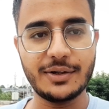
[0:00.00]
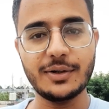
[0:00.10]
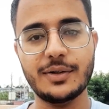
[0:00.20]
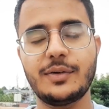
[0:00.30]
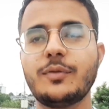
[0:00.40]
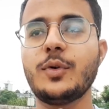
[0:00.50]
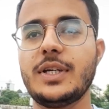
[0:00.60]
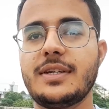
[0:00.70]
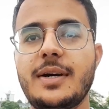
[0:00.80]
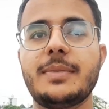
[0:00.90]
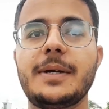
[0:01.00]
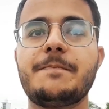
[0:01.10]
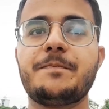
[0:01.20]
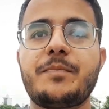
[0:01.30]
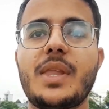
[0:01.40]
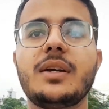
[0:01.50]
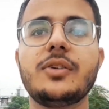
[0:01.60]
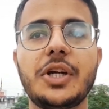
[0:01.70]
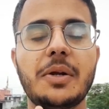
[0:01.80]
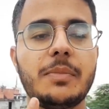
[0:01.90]
तो वो हिसाब है
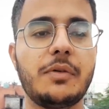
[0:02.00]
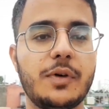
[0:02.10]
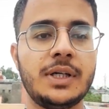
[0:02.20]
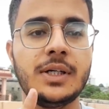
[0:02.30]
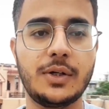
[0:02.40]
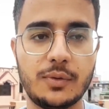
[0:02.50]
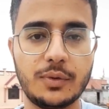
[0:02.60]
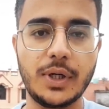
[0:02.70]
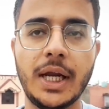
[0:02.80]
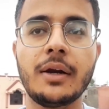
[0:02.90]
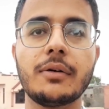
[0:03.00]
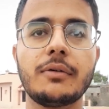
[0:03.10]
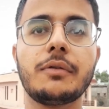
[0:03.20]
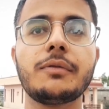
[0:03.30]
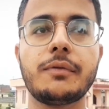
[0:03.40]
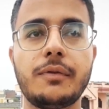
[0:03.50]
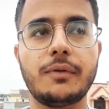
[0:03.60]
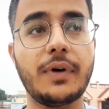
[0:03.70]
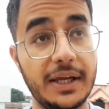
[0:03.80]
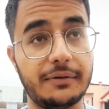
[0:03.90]
यूनिट नंबर वन टू एंड
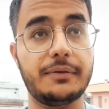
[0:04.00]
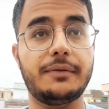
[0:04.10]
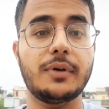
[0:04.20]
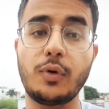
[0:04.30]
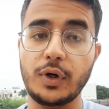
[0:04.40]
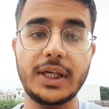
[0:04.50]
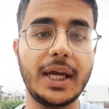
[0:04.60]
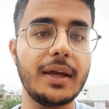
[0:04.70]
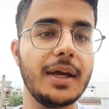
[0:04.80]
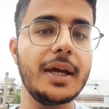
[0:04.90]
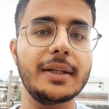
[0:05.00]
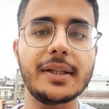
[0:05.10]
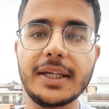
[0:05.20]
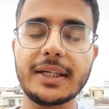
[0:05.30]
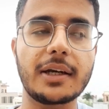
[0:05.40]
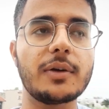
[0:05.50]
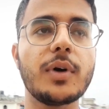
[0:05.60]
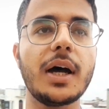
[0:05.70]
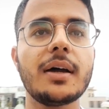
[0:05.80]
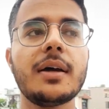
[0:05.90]
फाइव हो गई है थ्री कर
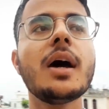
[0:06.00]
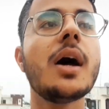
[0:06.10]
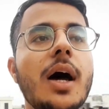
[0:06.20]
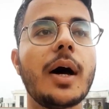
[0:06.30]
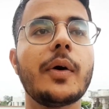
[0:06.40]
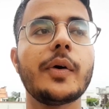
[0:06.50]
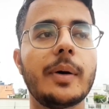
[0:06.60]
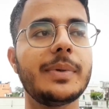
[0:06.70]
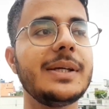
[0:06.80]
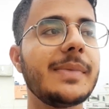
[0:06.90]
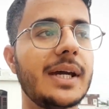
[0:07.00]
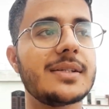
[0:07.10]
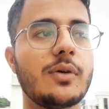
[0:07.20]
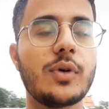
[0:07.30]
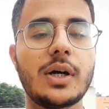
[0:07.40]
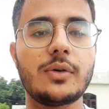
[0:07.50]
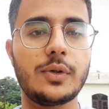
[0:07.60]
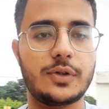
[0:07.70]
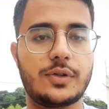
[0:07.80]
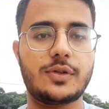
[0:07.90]
लूँगा और अभी मैं जाऊँगा
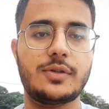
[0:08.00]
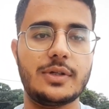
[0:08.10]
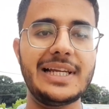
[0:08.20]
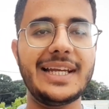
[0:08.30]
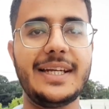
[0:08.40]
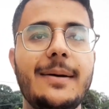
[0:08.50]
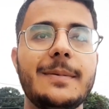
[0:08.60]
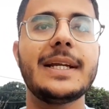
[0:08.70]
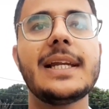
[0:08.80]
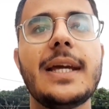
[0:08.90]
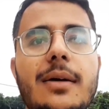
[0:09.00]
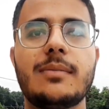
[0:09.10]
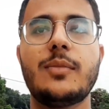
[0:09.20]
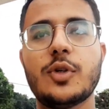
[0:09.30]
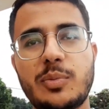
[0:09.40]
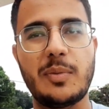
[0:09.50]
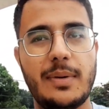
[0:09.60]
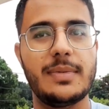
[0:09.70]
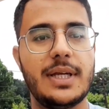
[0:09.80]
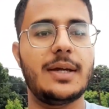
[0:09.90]
कुछ लेने अपने लिए मोस्ट
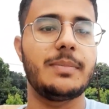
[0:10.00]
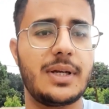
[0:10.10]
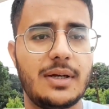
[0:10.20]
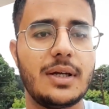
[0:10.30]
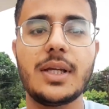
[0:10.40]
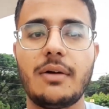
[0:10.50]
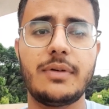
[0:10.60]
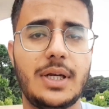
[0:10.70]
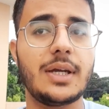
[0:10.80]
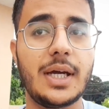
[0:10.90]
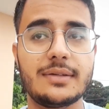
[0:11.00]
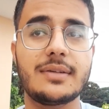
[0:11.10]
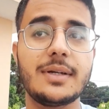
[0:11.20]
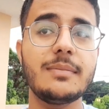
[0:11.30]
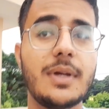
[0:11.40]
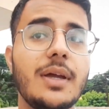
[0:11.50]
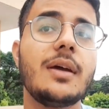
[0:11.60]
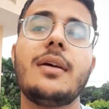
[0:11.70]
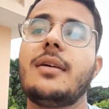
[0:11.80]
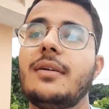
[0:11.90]
प्रोबेबली एक बर्गर या फिर एक आइसक्रीम
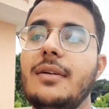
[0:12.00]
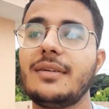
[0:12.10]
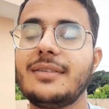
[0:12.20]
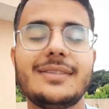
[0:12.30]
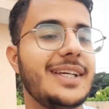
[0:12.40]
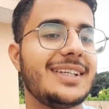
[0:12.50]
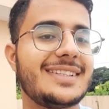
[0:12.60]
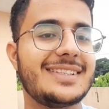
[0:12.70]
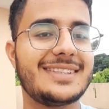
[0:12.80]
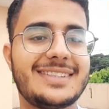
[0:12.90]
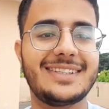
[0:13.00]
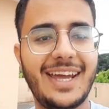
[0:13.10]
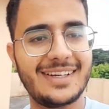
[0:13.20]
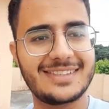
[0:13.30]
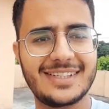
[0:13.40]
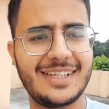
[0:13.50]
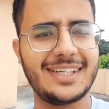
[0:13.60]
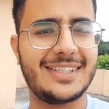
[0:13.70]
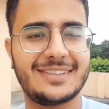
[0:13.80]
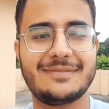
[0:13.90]
यस दैट्स
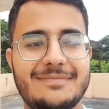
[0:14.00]
इट